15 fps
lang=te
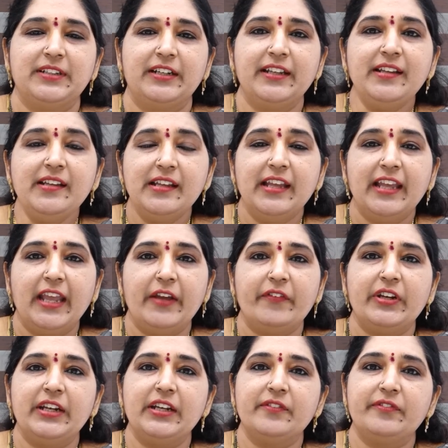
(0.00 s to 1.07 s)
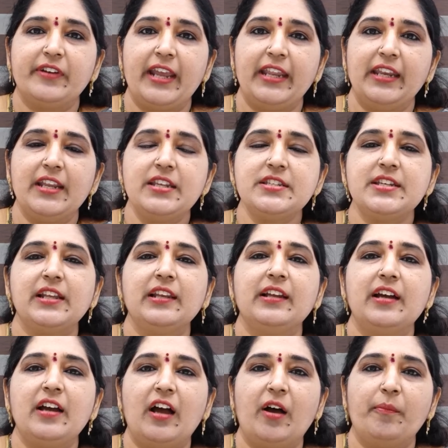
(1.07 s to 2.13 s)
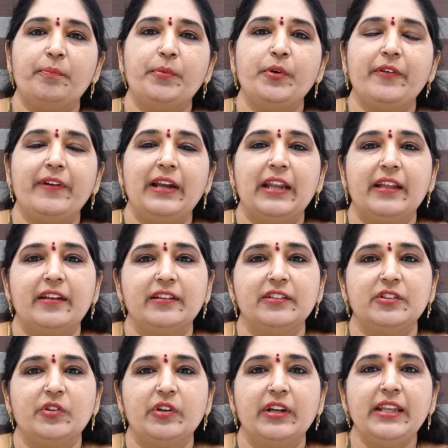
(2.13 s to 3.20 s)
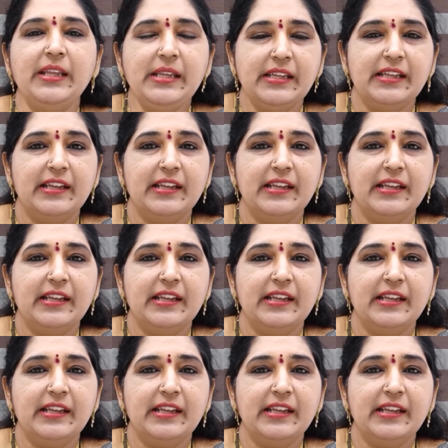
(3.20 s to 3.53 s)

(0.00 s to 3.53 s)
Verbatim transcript: అంటే ఎవరైనా ఫైనాన్షియల్గా అప్పుకి వెళ్ళారనుకోండి